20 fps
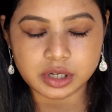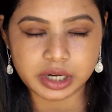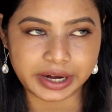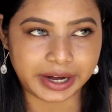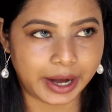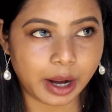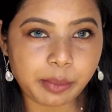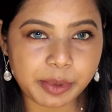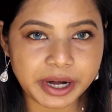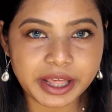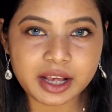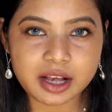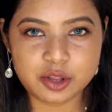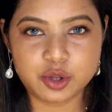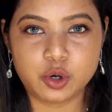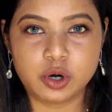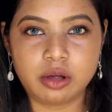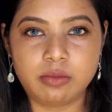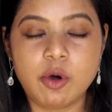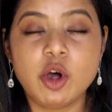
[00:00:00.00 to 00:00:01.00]
करना
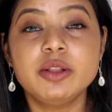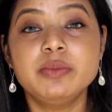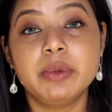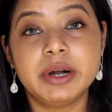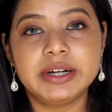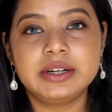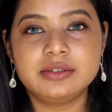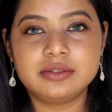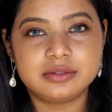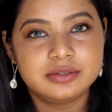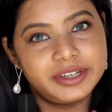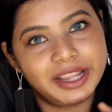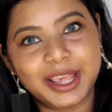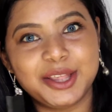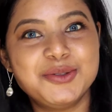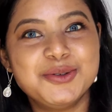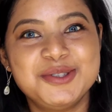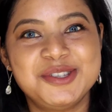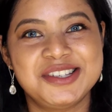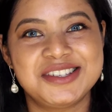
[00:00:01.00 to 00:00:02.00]
पड़ेगा थोड़ा बहुत बट
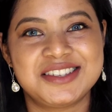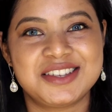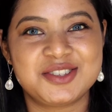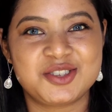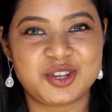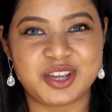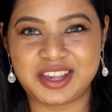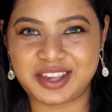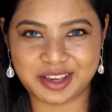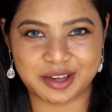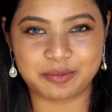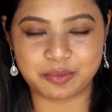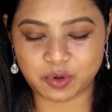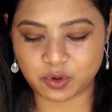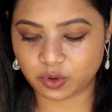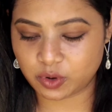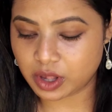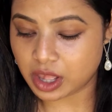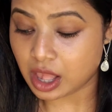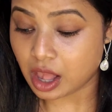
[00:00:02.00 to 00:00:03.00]
यही दो चीज़ें चाहिए
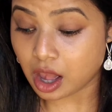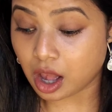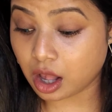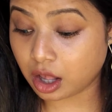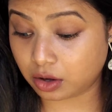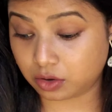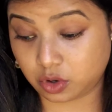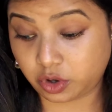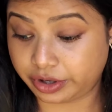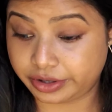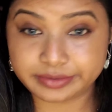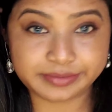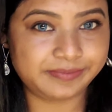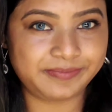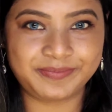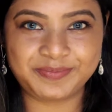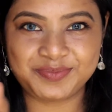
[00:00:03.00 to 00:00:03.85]
हमको हाँ और